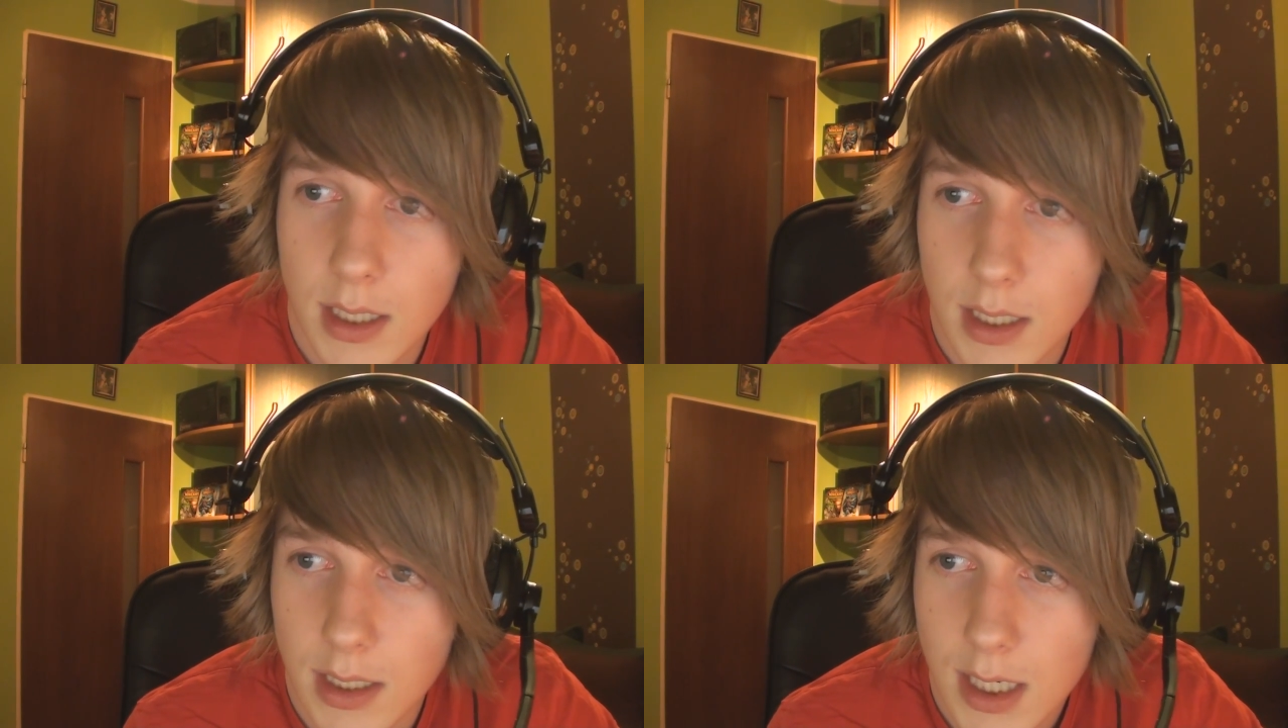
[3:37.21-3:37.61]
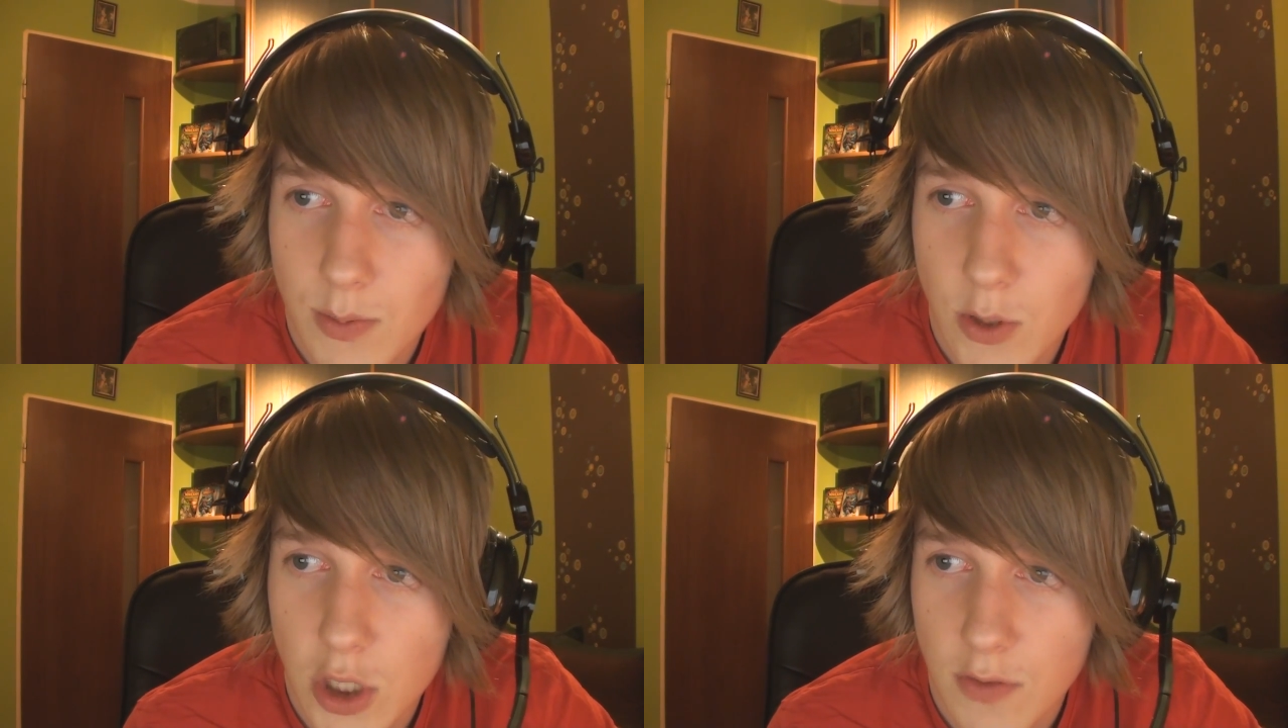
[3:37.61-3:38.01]
E, jak
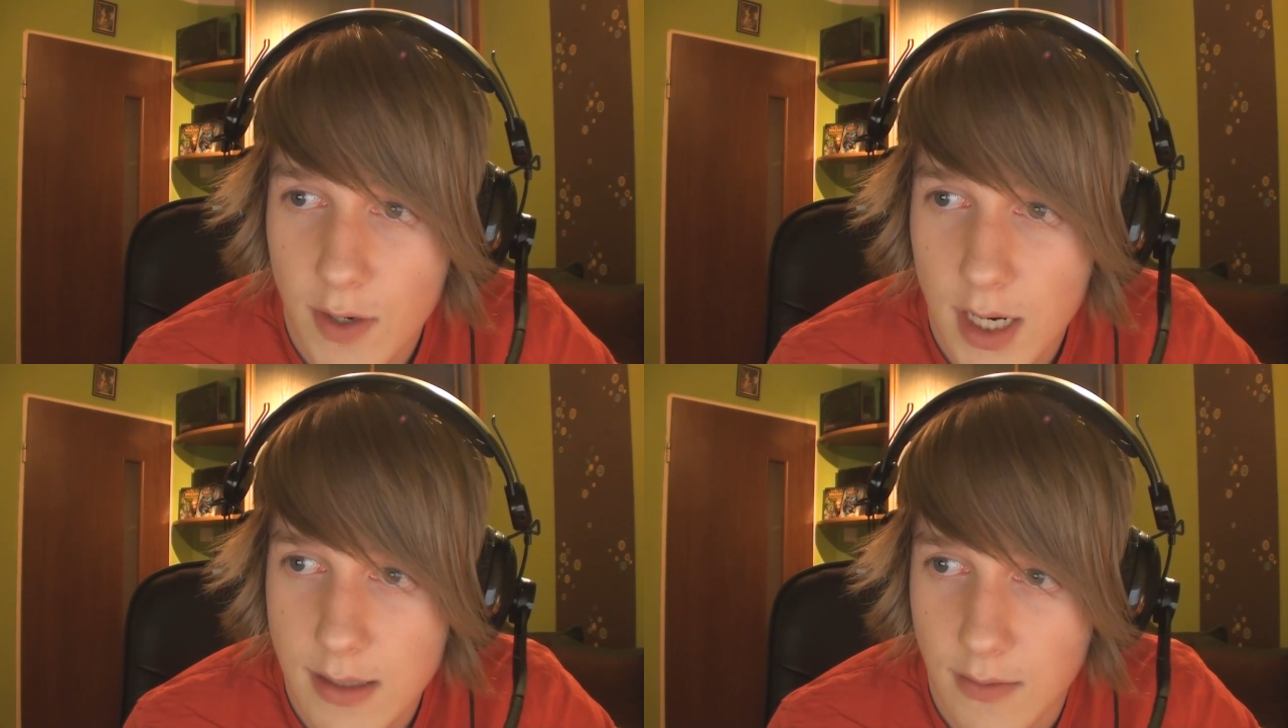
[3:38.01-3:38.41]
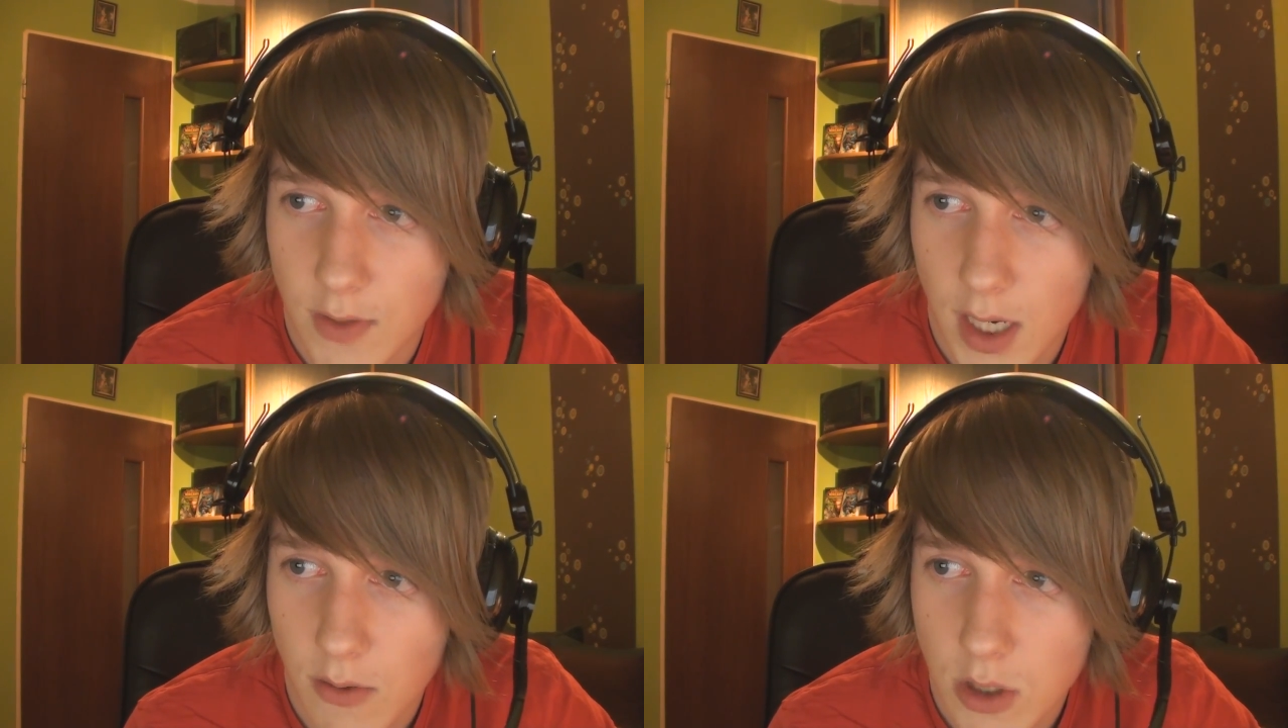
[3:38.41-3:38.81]
spędziłeś wakacje?
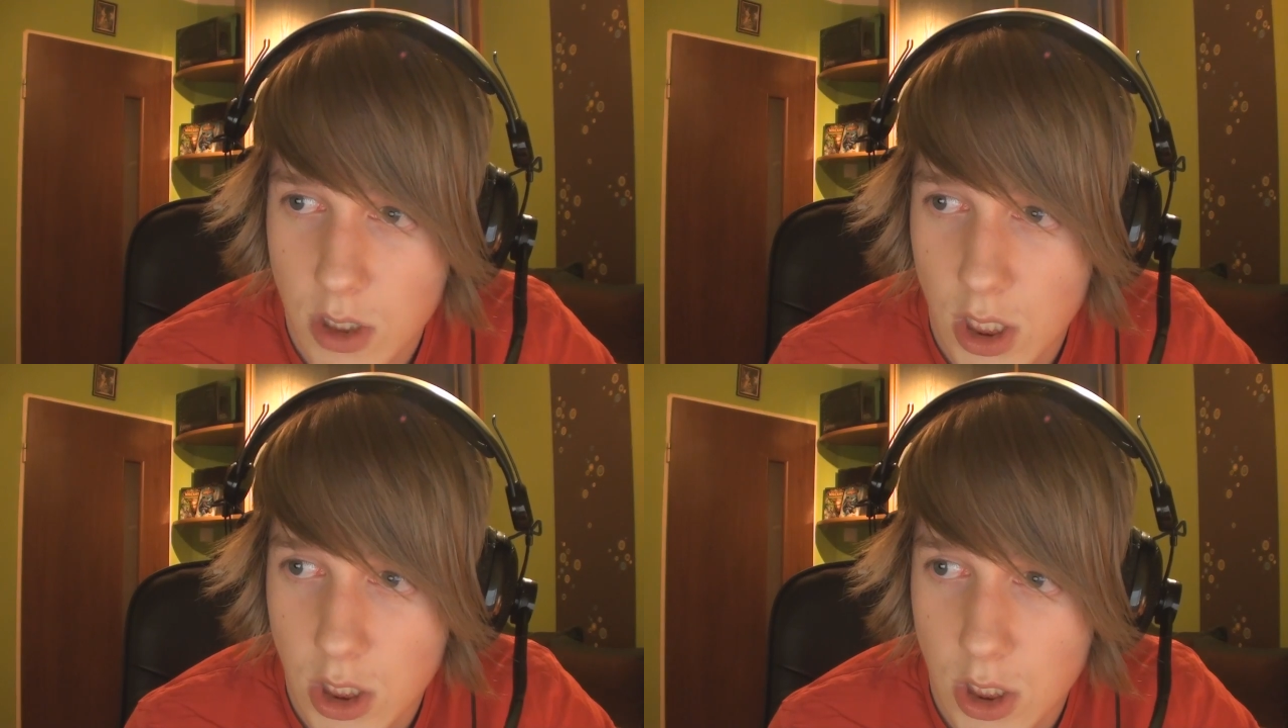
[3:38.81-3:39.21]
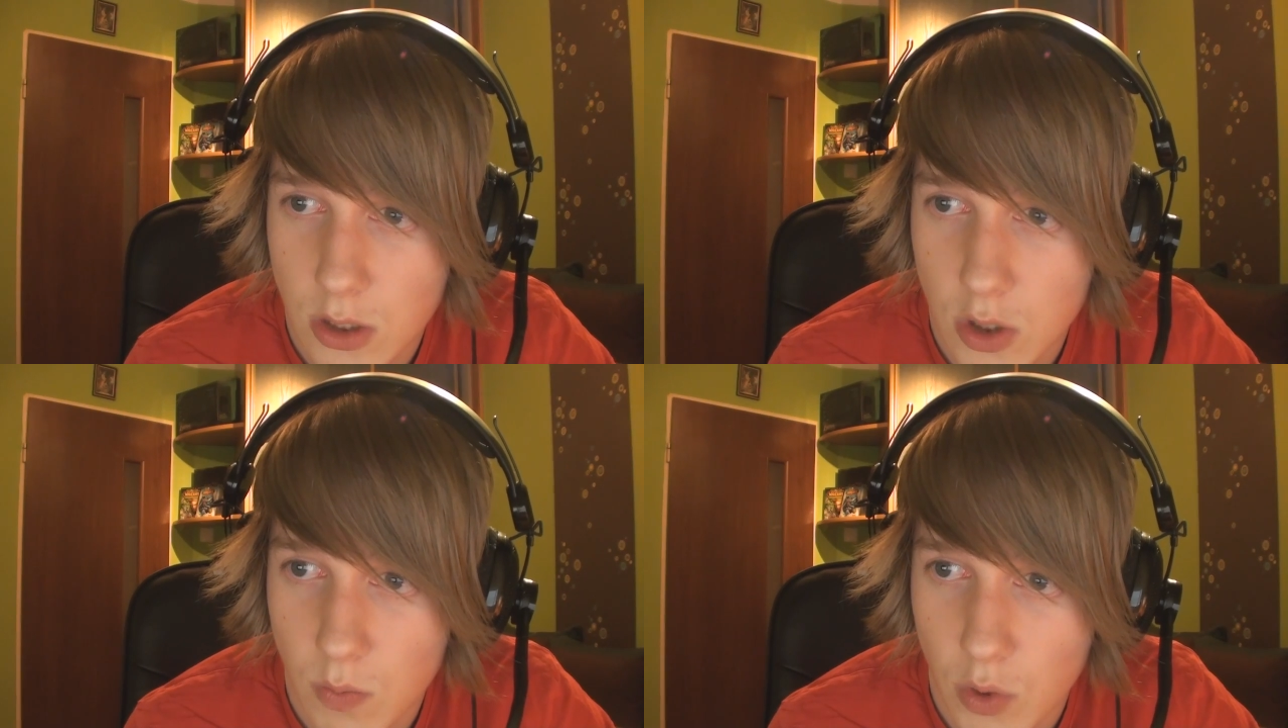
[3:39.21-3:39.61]
Wyjechałeś gdzieś, czy
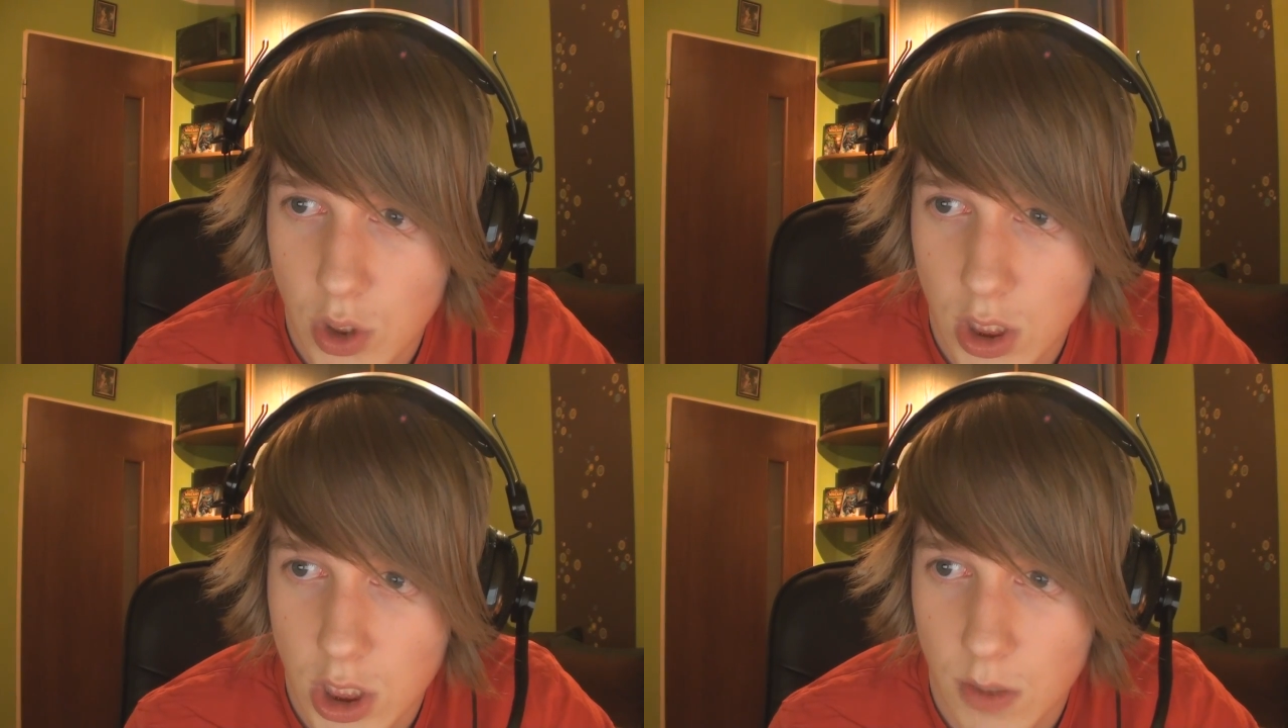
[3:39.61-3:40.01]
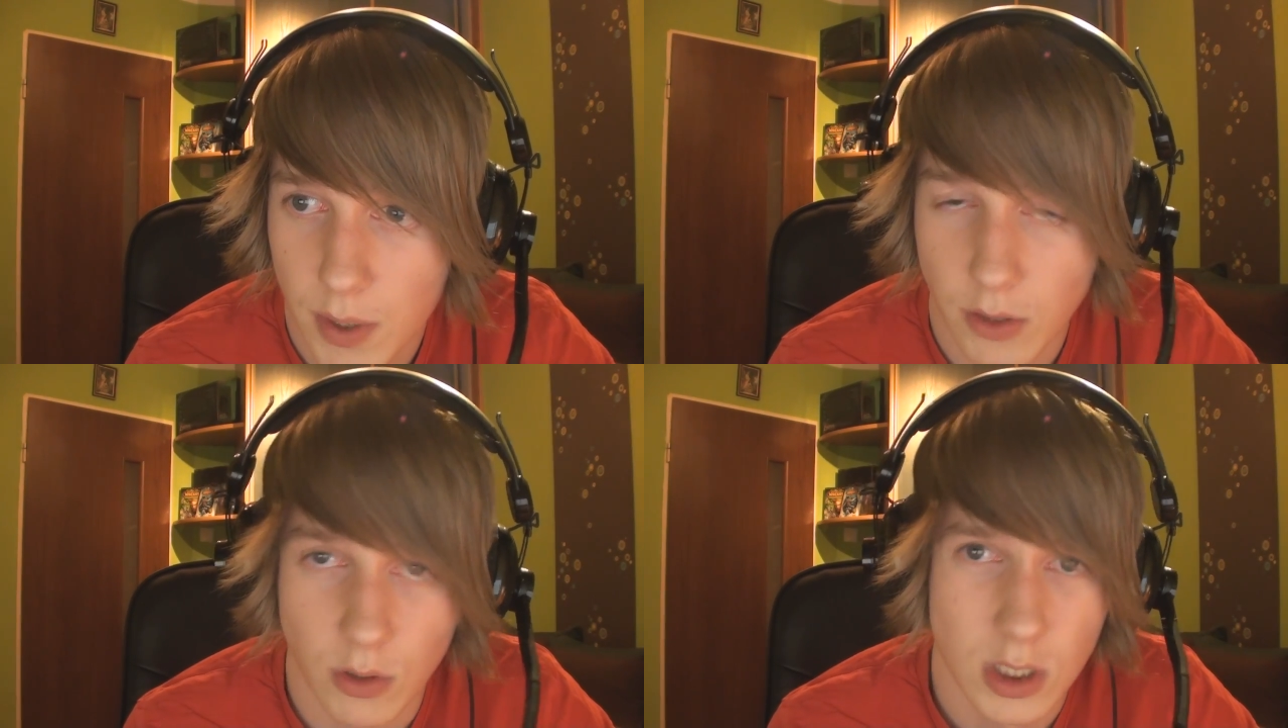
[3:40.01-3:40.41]
coś może jeszcze
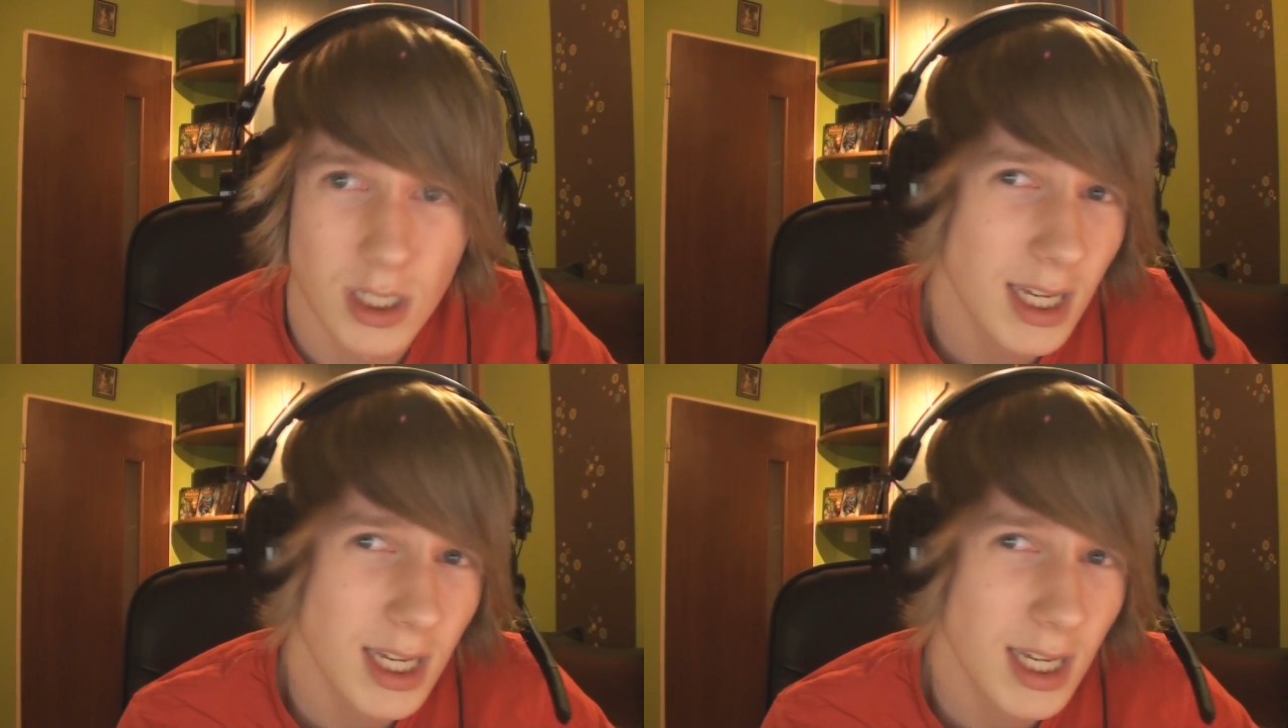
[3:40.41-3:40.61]
planujesz?